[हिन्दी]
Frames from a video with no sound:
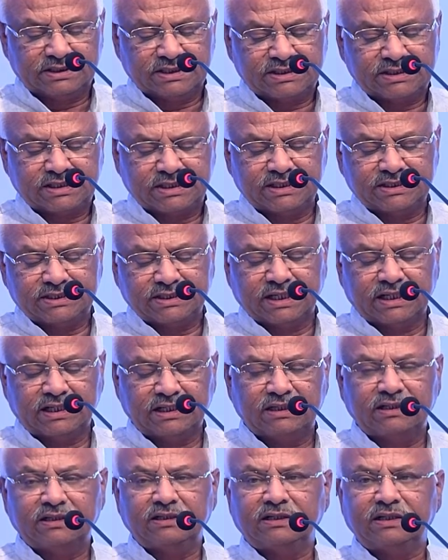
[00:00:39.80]
जस्टिस
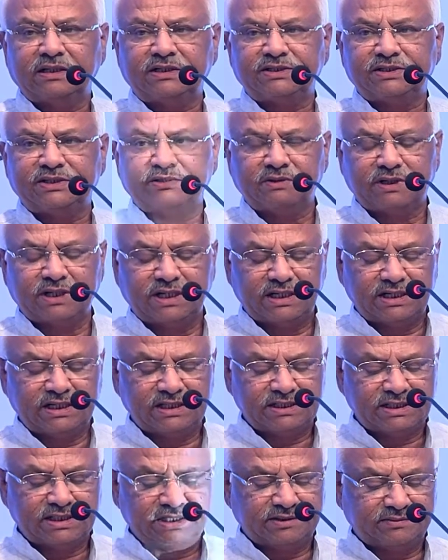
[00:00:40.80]
एल नरसिंह
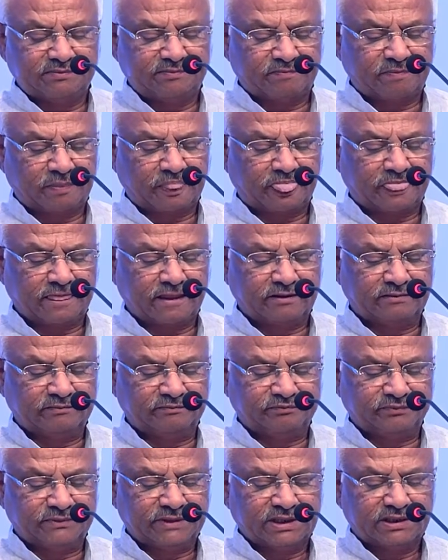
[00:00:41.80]
रेड्डी जी
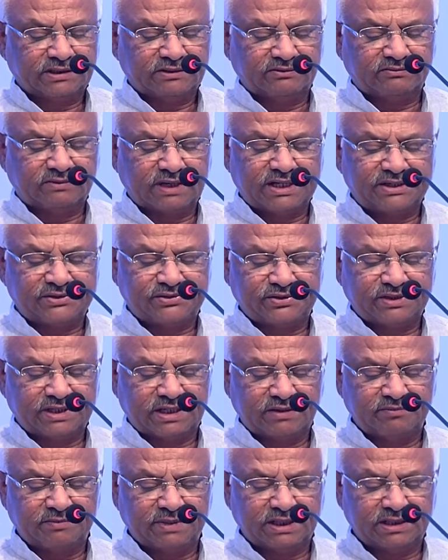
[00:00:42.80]
वाइस
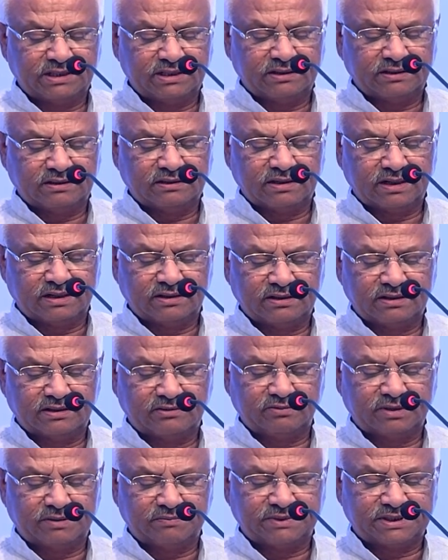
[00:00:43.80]
चेयरमैन डॉक्टर
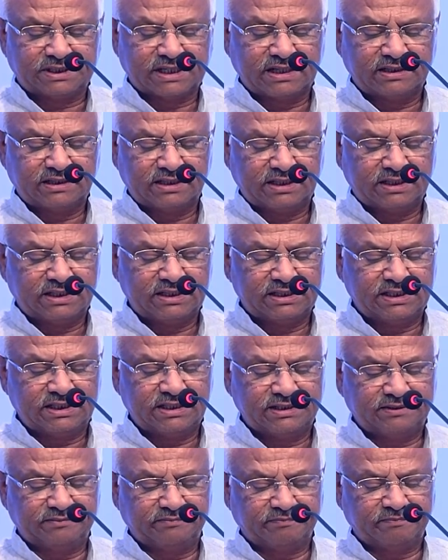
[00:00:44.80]
वरप्रसाद रेड्डी
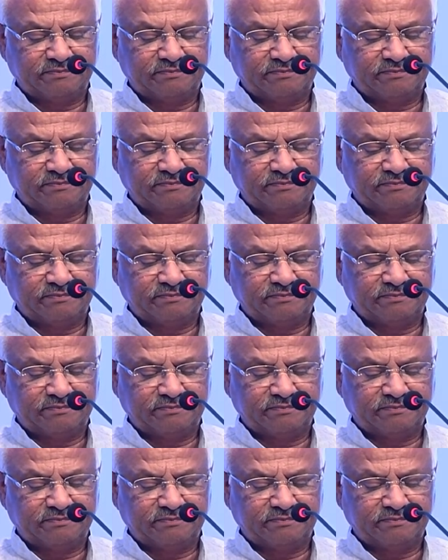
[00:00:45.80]
जी